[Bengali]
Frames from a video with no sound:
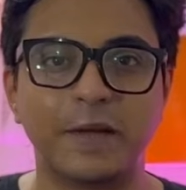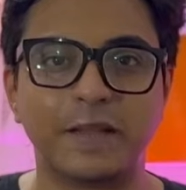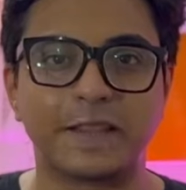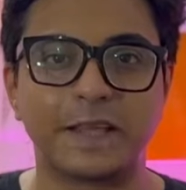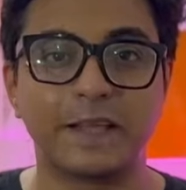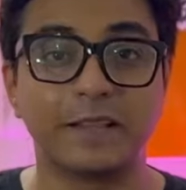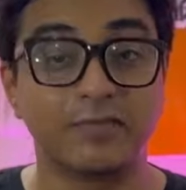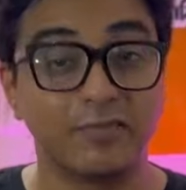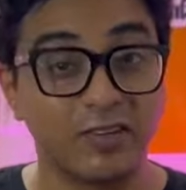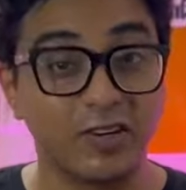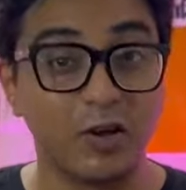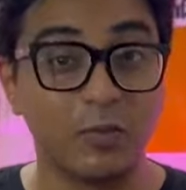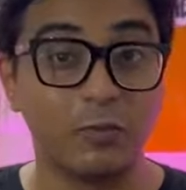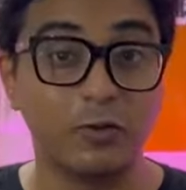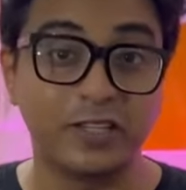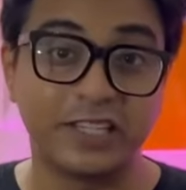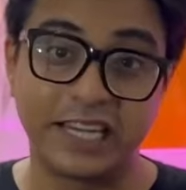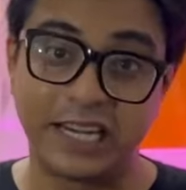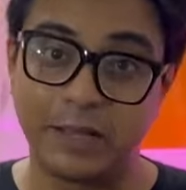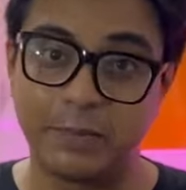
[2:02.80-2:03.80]
পেতে তৃণমূল
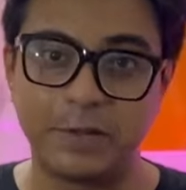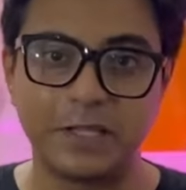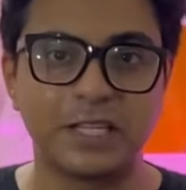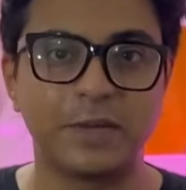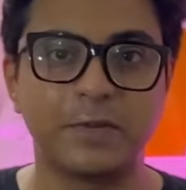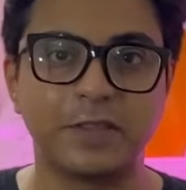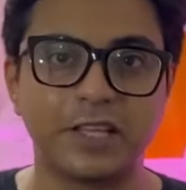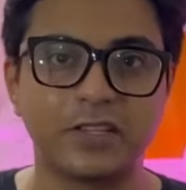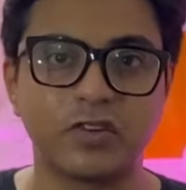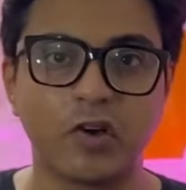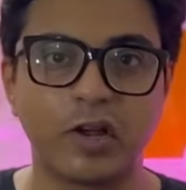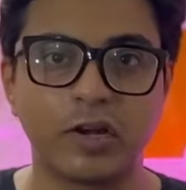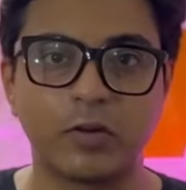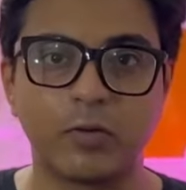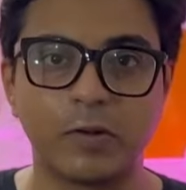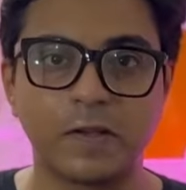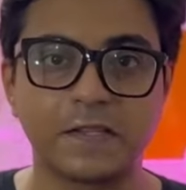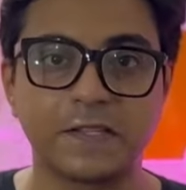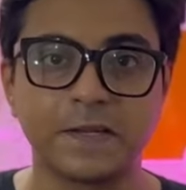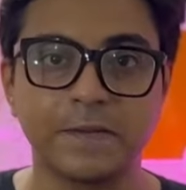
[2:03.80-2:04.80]
ছেড়ে বিজেপিতে জয়েন
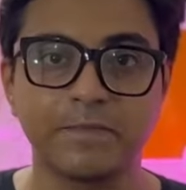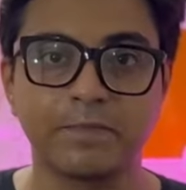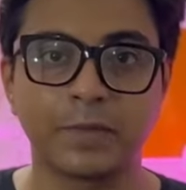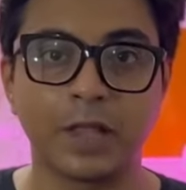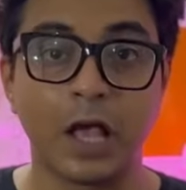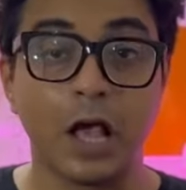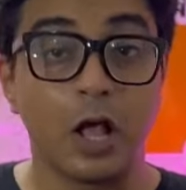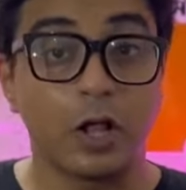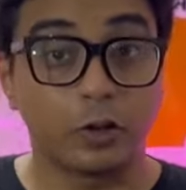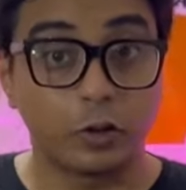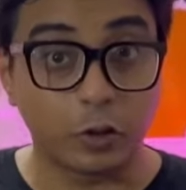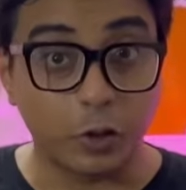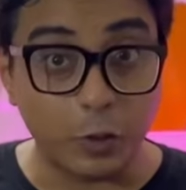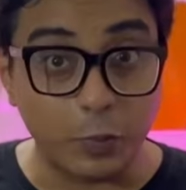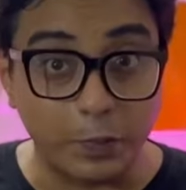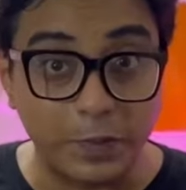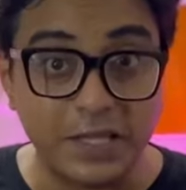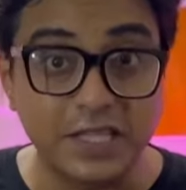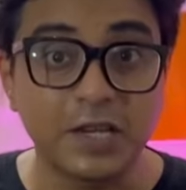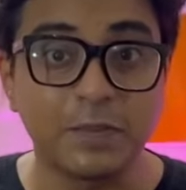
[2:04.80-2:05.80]
করেছে তো কেউ
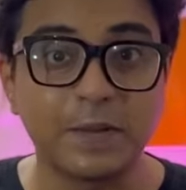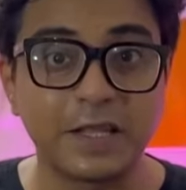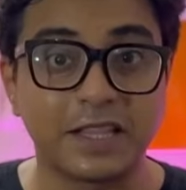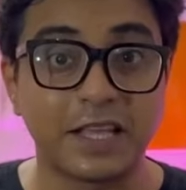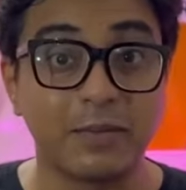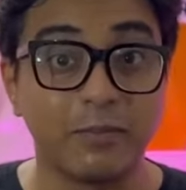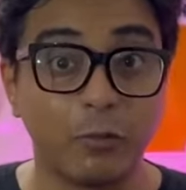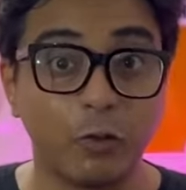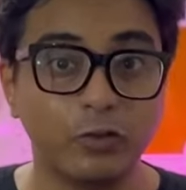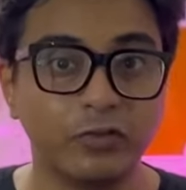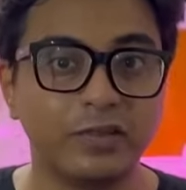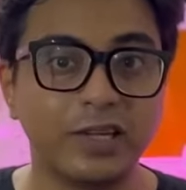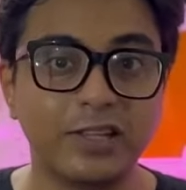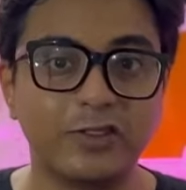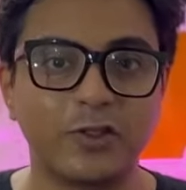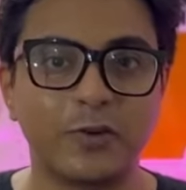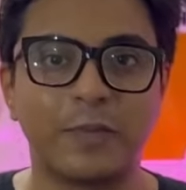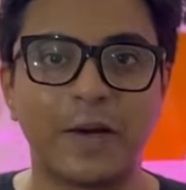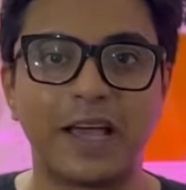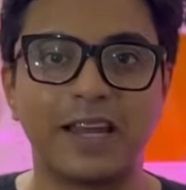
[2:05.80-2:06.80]
বিজেপিতে
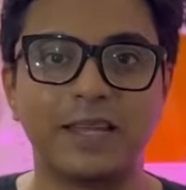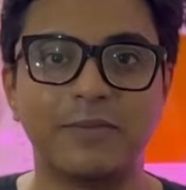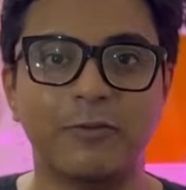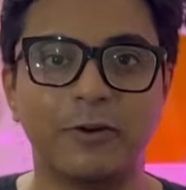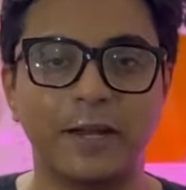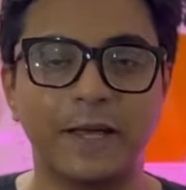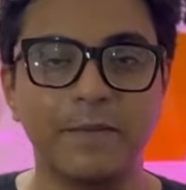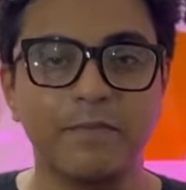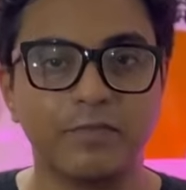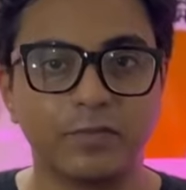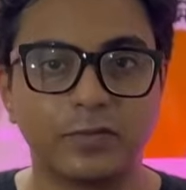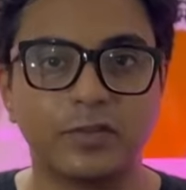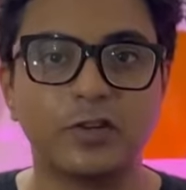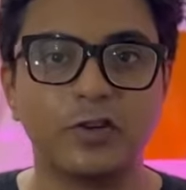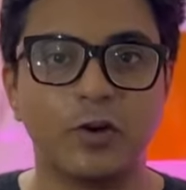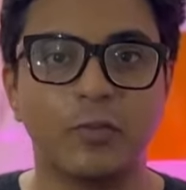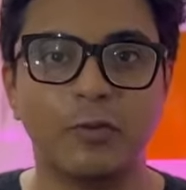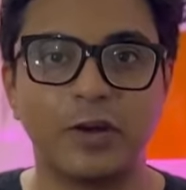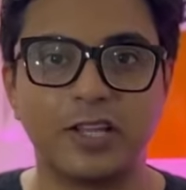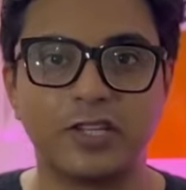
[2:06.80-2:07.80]
মন্ত্রিত্ব পায়নি বলে
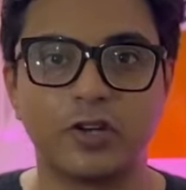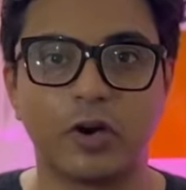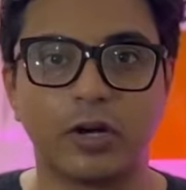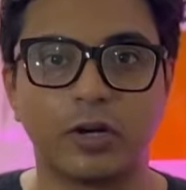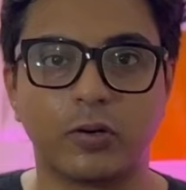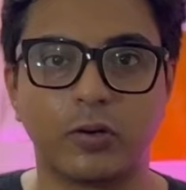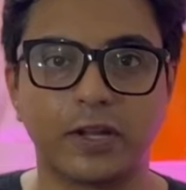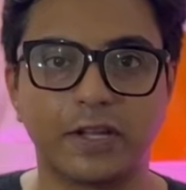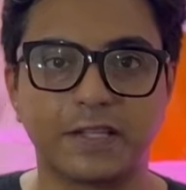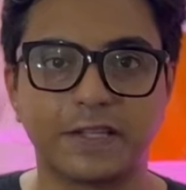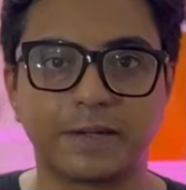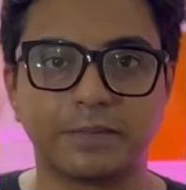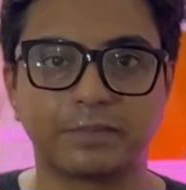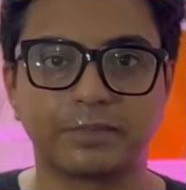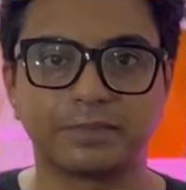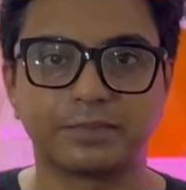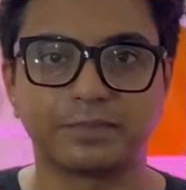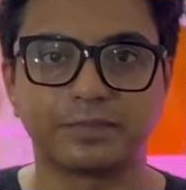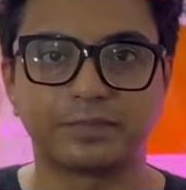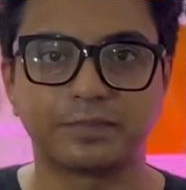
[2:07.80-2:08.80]
তৃণমূলে জয়েন করেছে
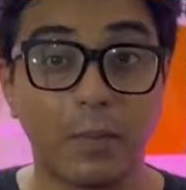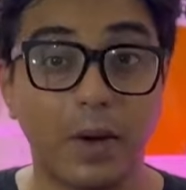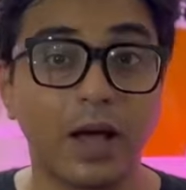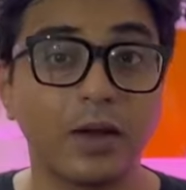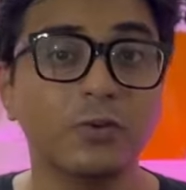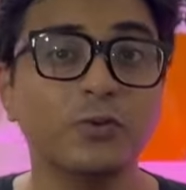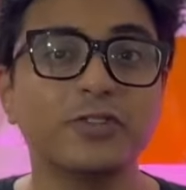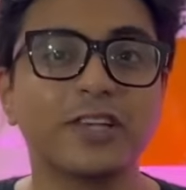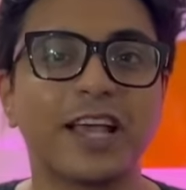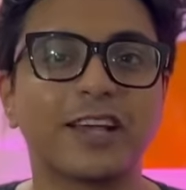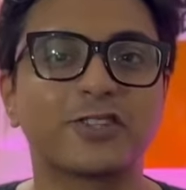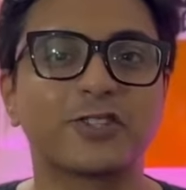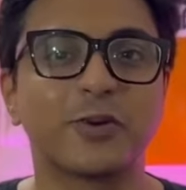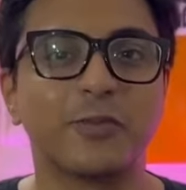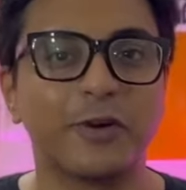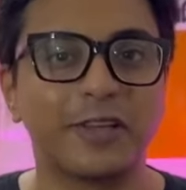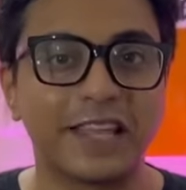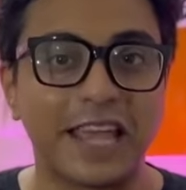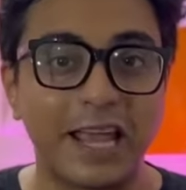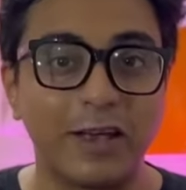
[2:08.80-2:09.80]
মানুষ
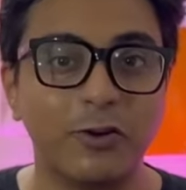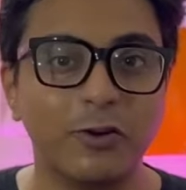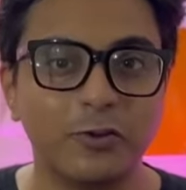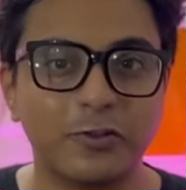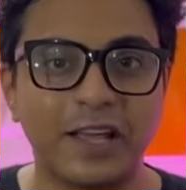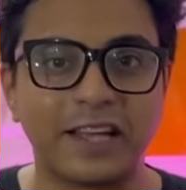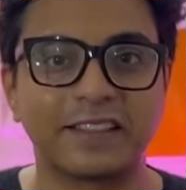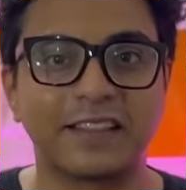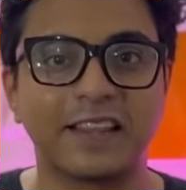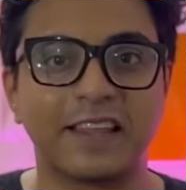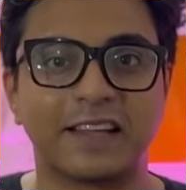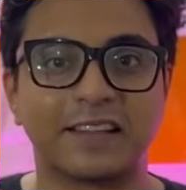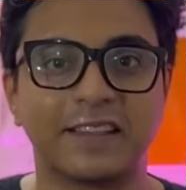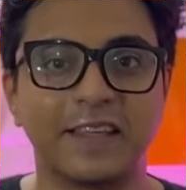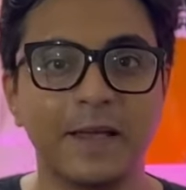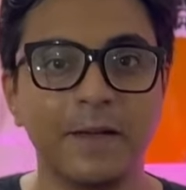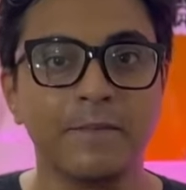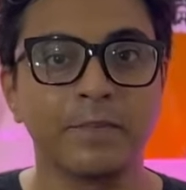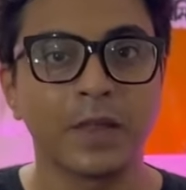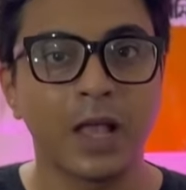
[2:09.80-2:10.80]
একসময় এগুলো দেখতে দেখতে
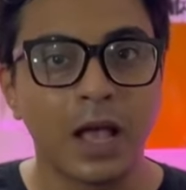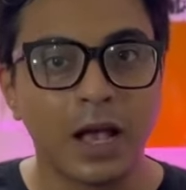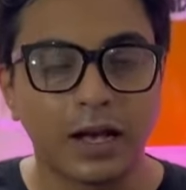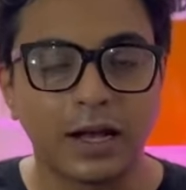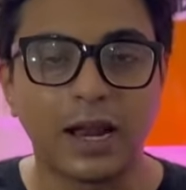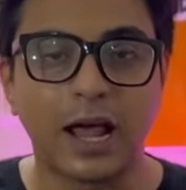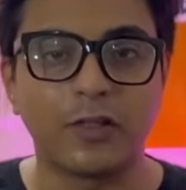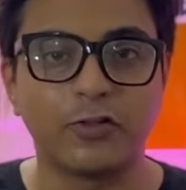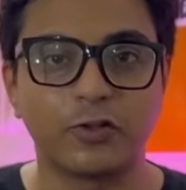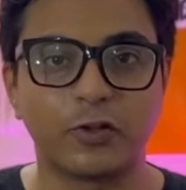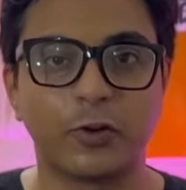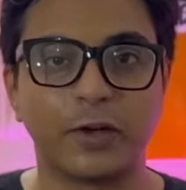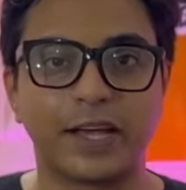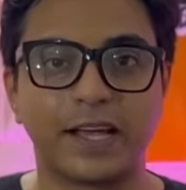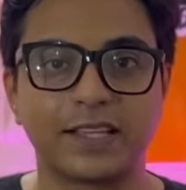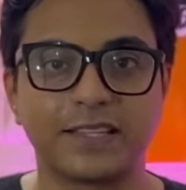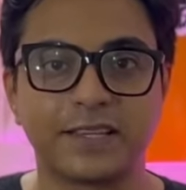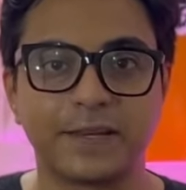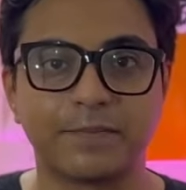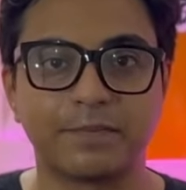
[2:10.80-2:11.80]
ক্লান্ত হয়ে
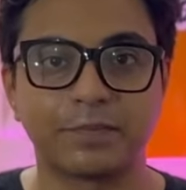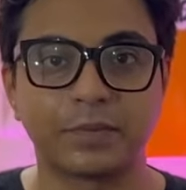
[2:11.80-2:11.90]
গেছে